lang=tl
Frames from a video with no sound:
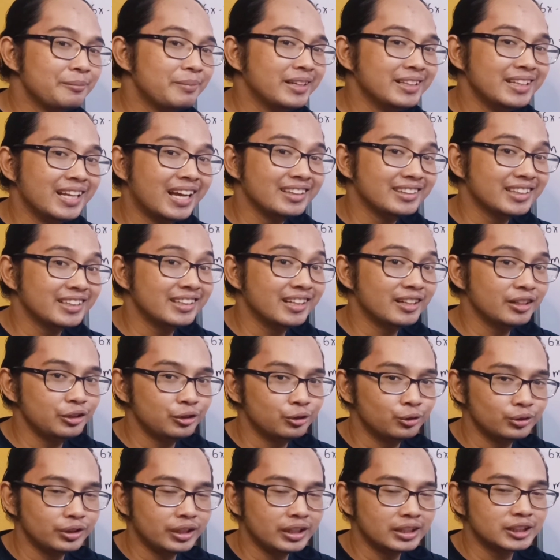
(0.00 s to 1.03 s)
naman natin ang
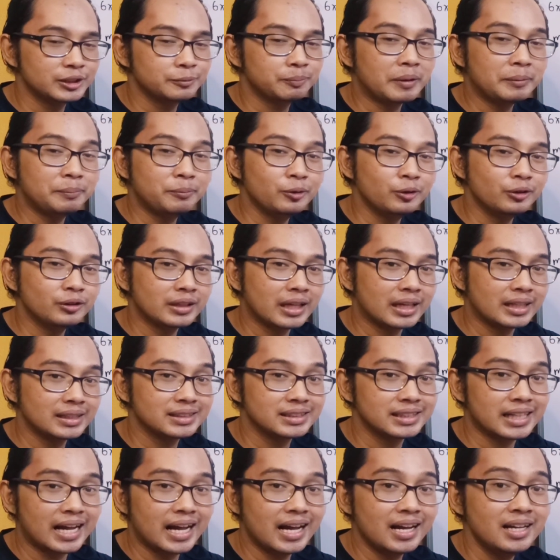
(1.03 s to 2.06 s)
units papunta
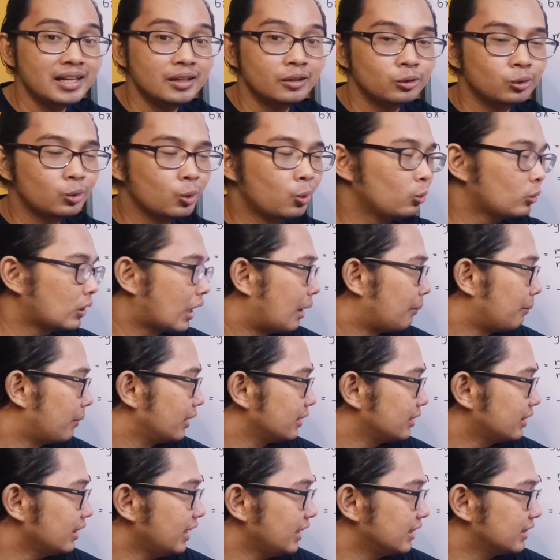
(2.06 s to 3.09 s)
sa 2, 3
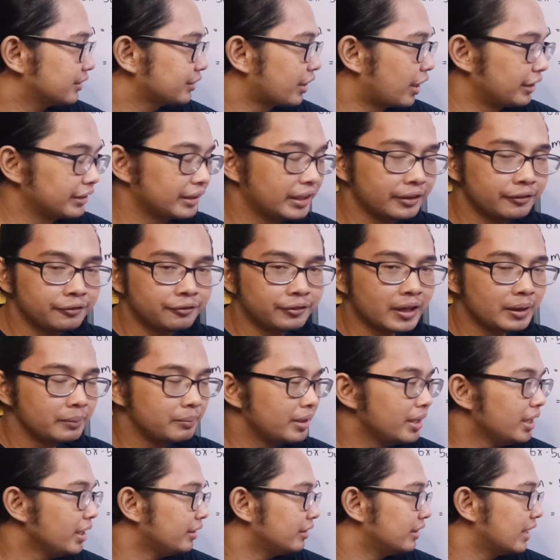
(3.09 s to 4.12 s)
starting from
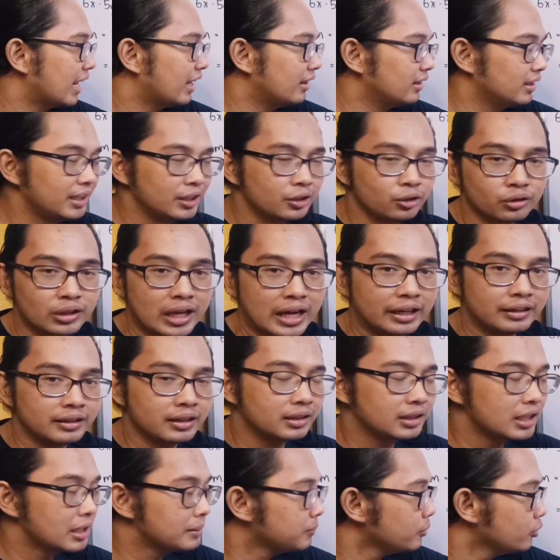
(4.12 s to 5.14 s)
here dahil dito tayo
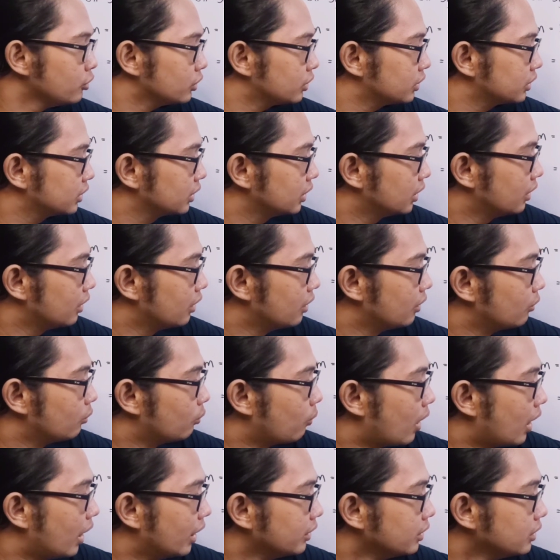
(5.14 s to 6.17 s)
nagtapos.
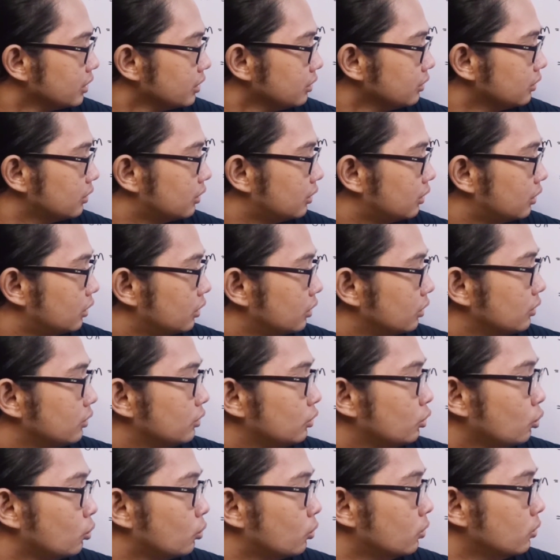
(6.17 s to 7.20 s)
1,
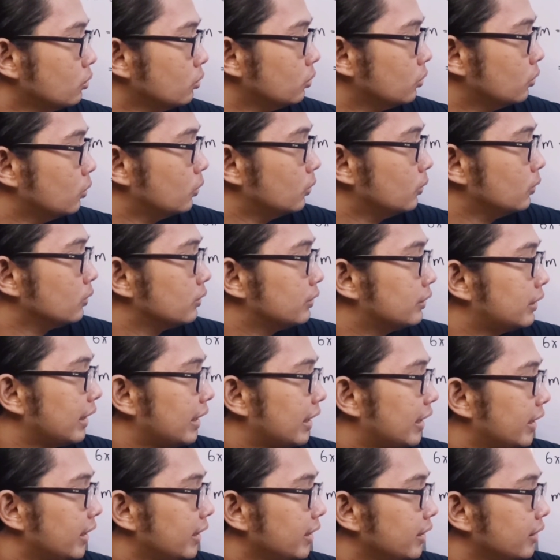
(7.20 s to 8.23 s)
2,
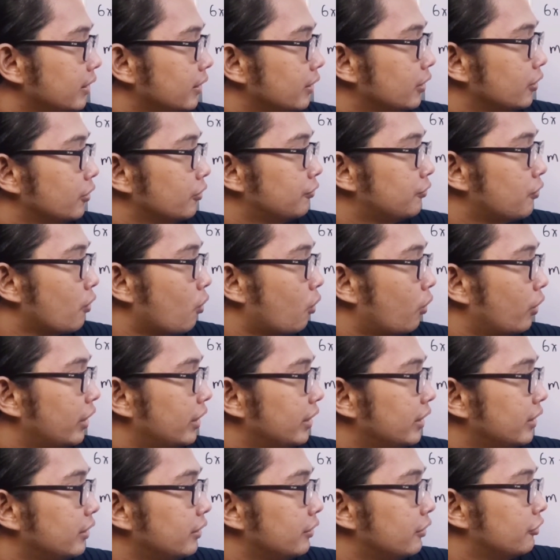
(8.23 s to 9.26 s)
3, 4,
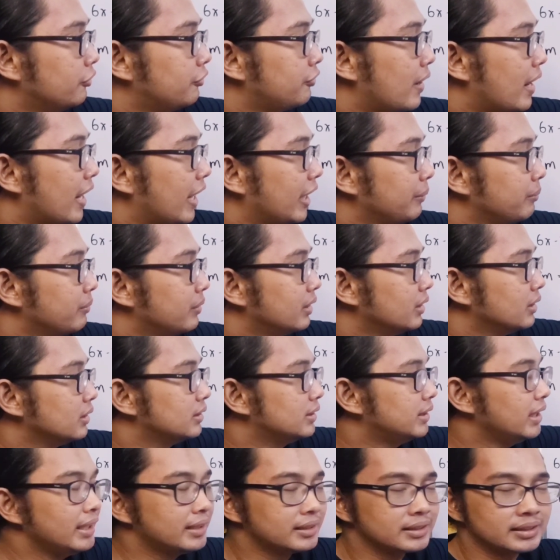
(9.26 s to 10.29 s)
5,
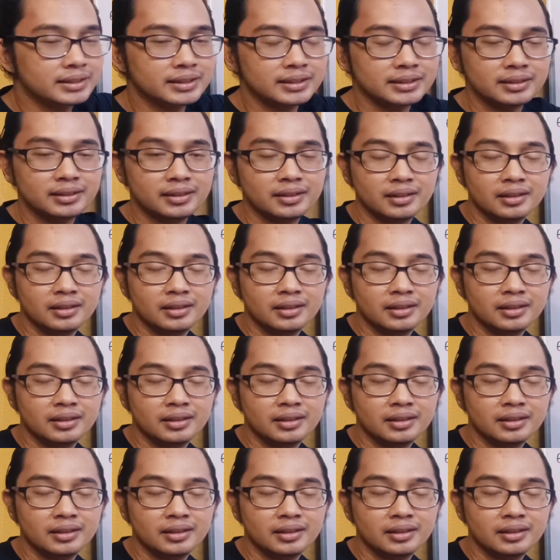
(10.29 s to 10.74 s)
6.